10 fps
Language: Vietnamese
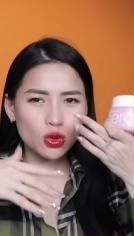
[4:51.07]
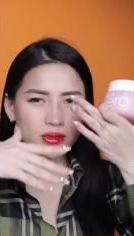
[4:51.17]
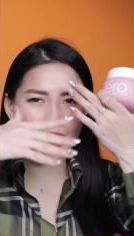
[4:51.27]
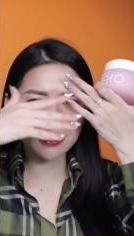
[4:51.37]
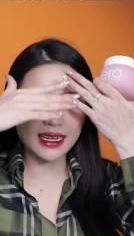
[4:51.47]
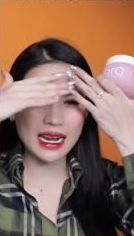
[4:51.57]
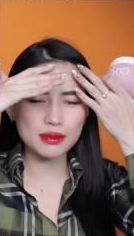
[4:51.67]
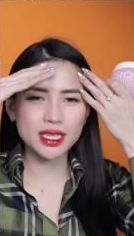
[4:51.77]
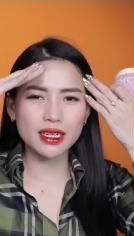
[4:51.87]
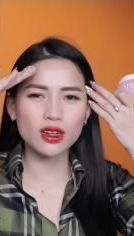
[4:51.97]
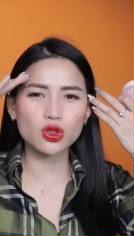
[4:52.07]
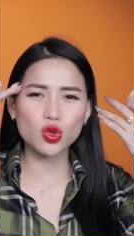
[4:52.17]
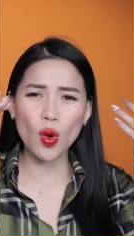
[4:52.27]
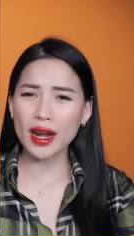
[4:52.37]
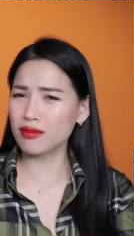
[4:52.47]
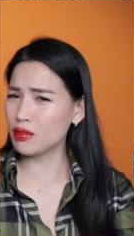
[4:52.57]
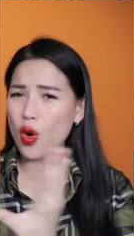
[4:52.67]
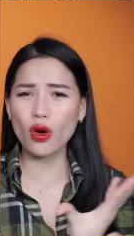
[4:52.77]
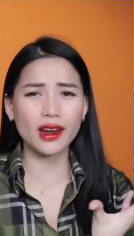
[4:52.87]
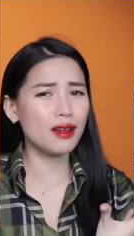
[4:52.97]
chúng ta sẽ làm sạch được toàn
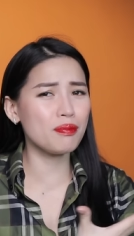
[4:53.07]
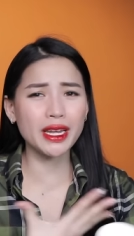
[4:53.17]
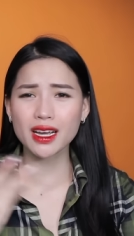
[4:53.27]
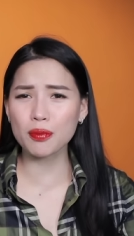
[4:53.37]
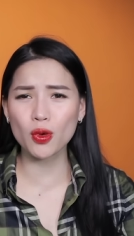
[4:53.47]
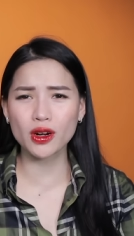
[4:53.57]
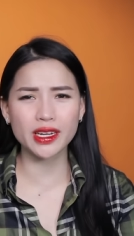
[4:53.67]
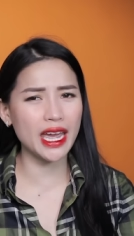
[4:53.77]
bộ cái lớp make up luôn,